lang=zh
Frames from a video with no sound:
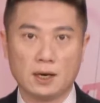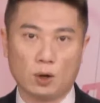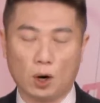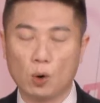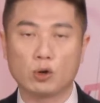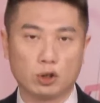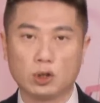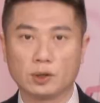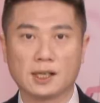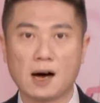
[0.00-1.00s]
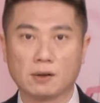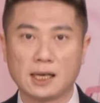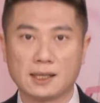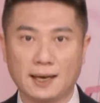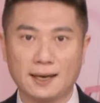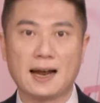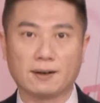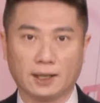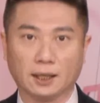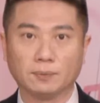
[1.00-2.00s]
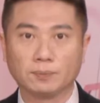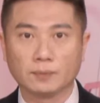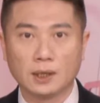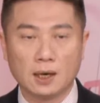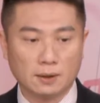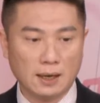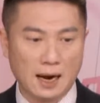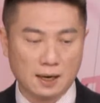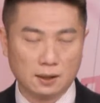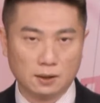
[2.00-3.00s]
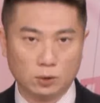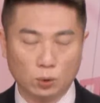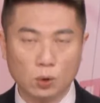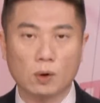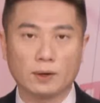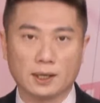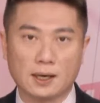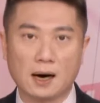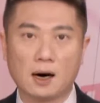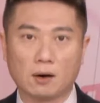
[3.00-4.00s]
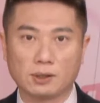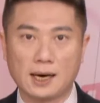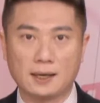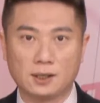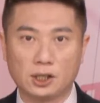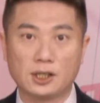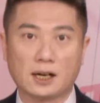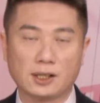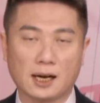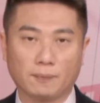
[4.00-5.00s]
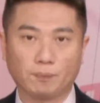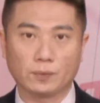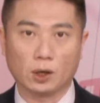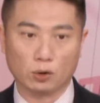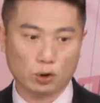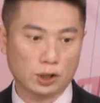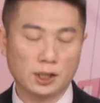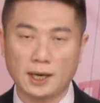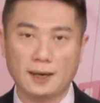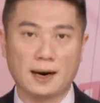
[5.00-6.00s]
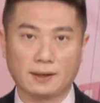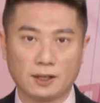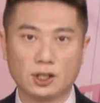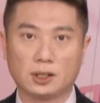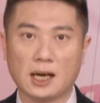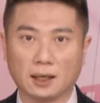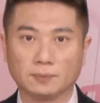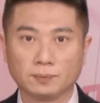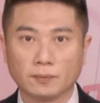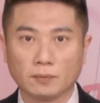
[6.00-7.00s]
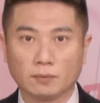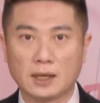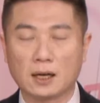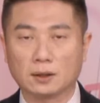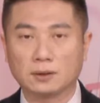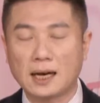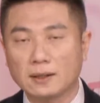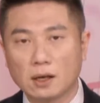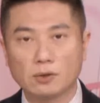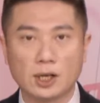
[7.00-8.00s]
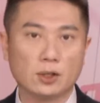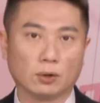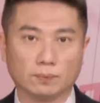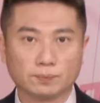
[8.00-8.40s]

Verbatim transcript: 哦，或许就是刚好在这一两年。那如果你刚好在市场上哦，就是这一两年进场，那看到这种